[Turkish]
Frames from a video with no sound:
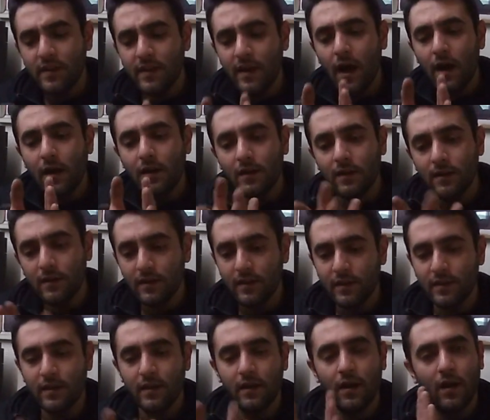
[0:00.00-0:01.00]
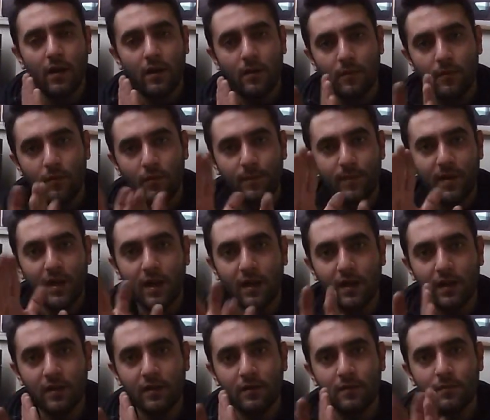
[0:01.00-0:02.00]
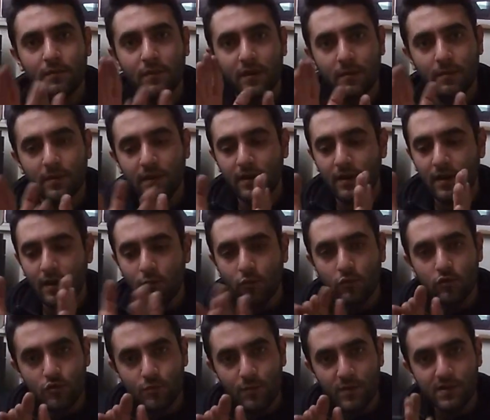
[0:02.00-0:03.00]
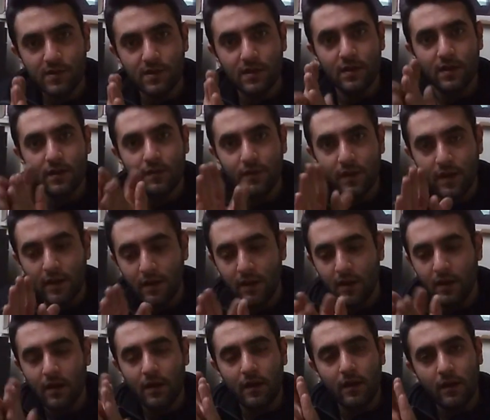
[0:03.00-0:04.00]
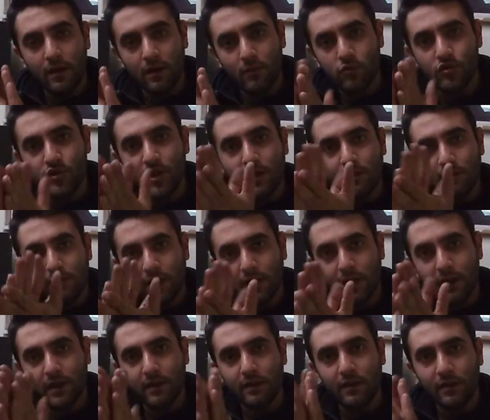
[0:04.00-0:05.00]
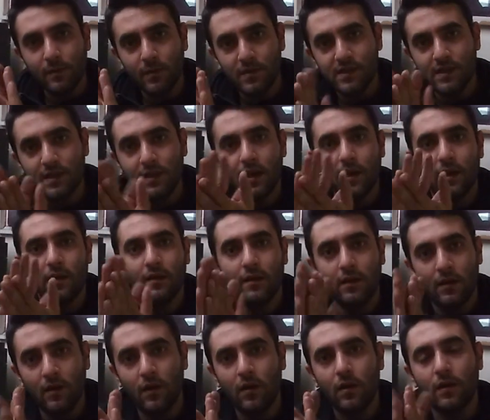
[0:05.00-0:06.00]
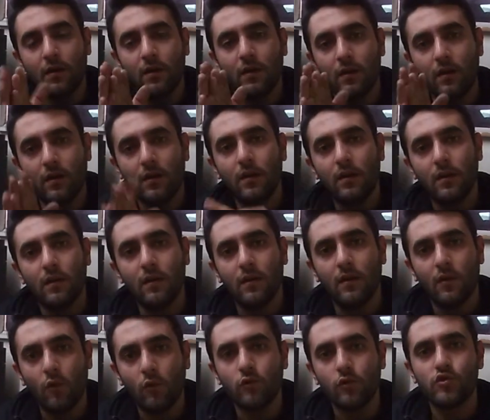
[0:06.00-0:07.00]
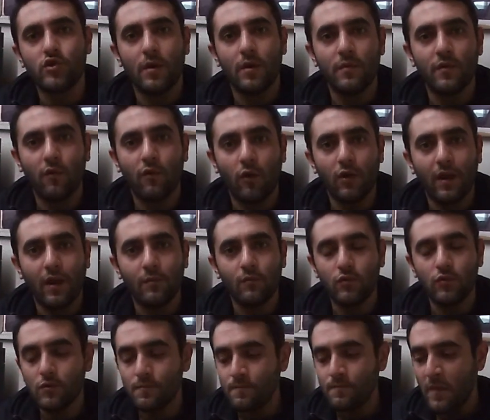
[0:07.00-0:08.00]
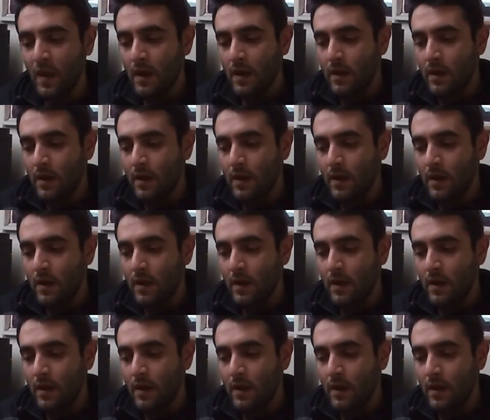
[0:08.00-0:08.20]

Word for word: Yaylı iki plakanın birbiriyle buluşması ve e, bu şekilde hareket etmesiyle e, oluşan bir volan bu.